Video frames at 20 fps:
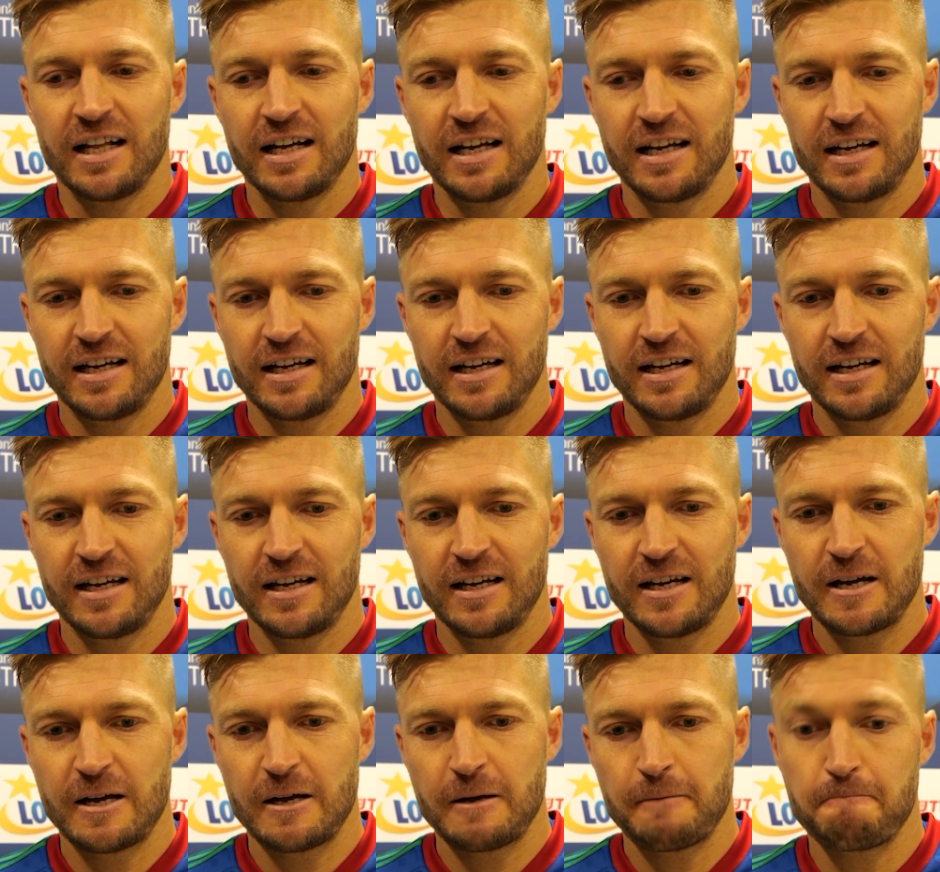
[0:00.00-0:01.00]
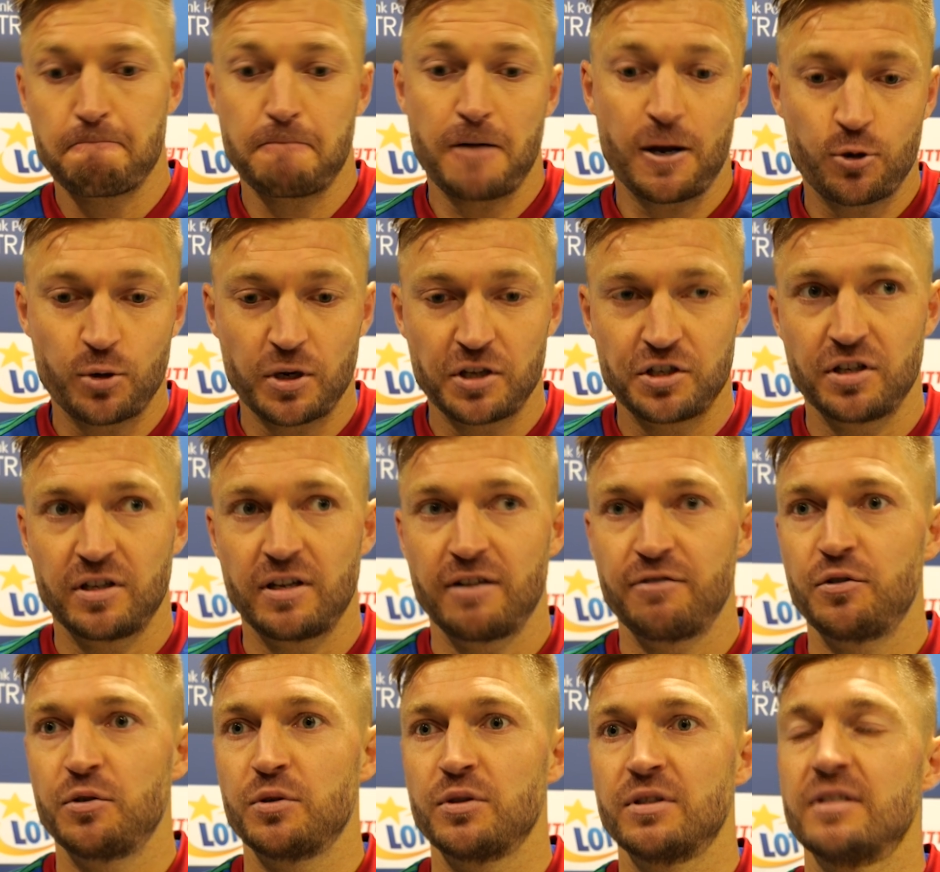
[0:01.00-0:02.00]
E, akurat się
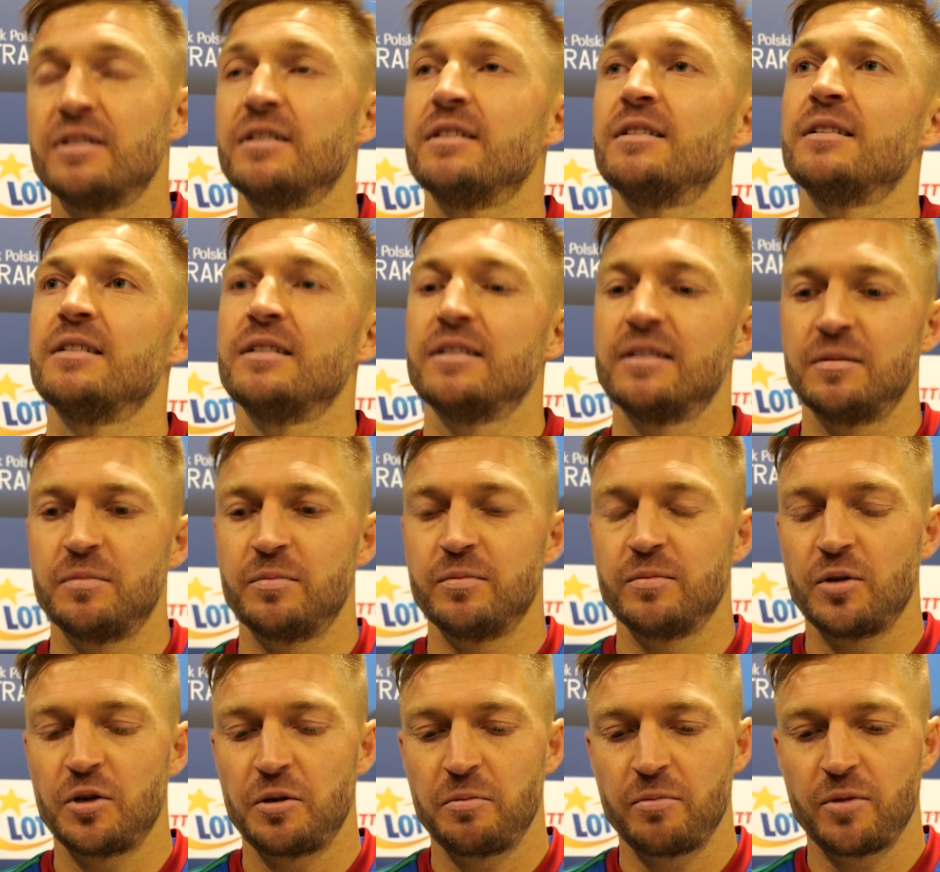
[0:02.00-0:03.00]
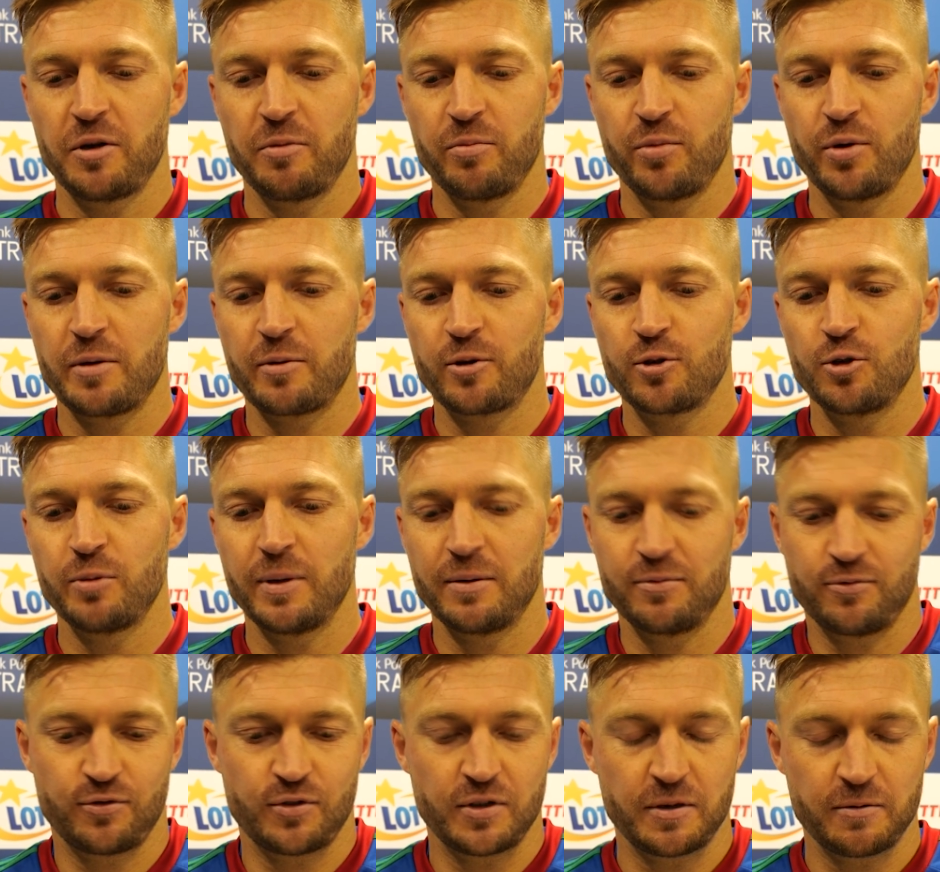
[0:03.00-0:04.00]
trafiło z z moim, moim byłym
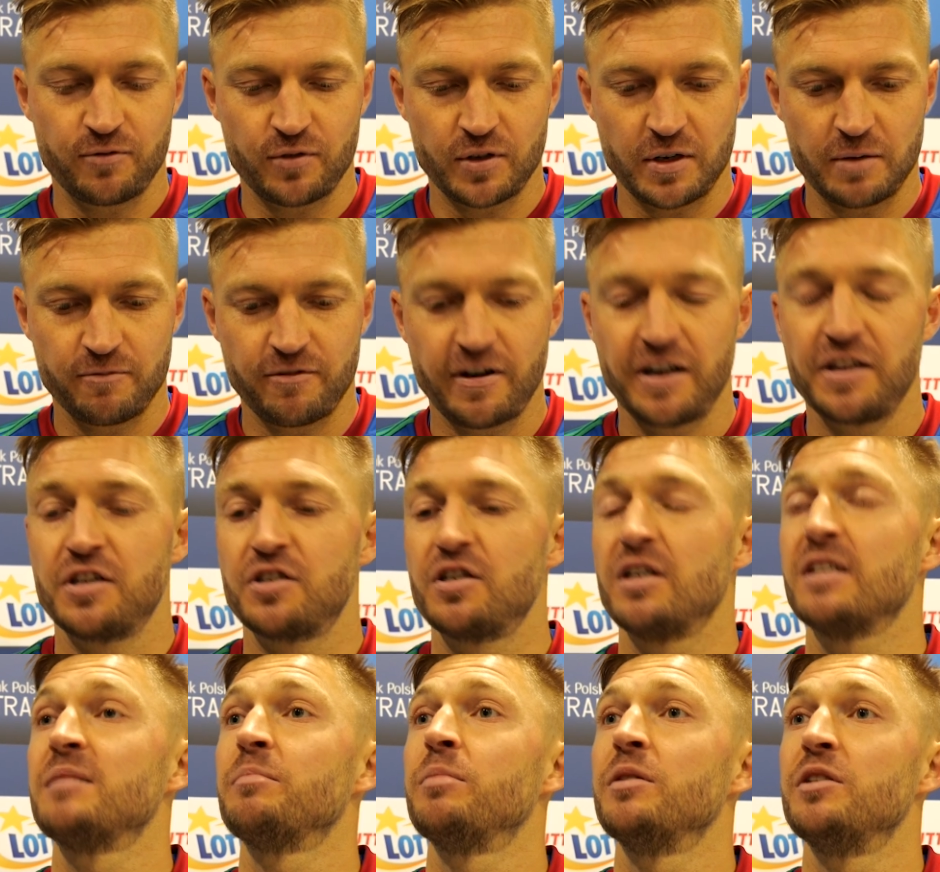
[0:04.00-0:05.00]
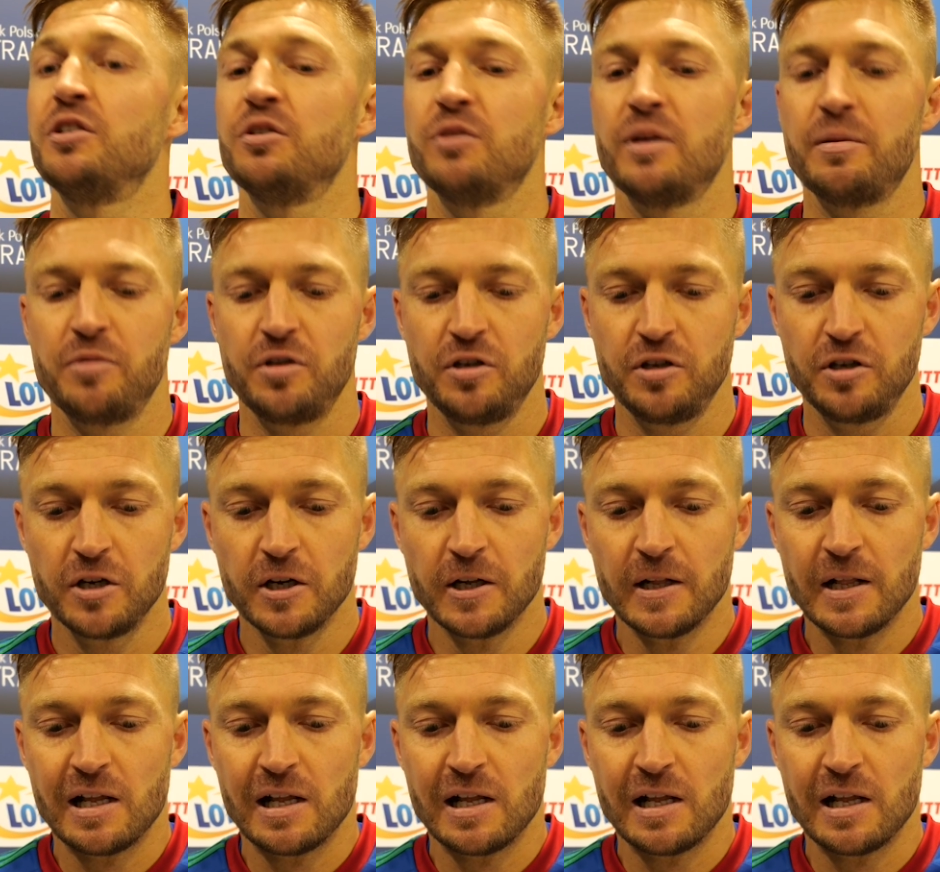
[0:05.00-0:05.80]
klubem, w którym, w którym fajny czas spędziłem i,